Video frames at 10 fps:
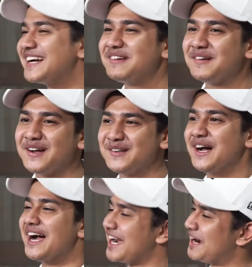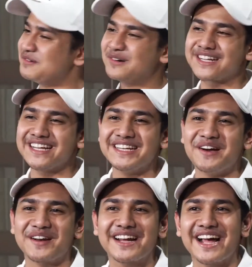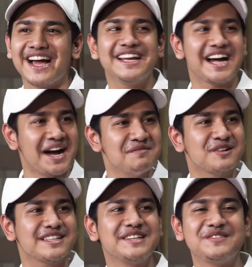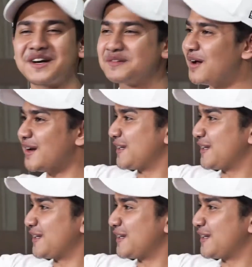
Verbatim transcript: bilang aduh nggak mungkin nih orang nggak ada ngamuk nih udah kemarin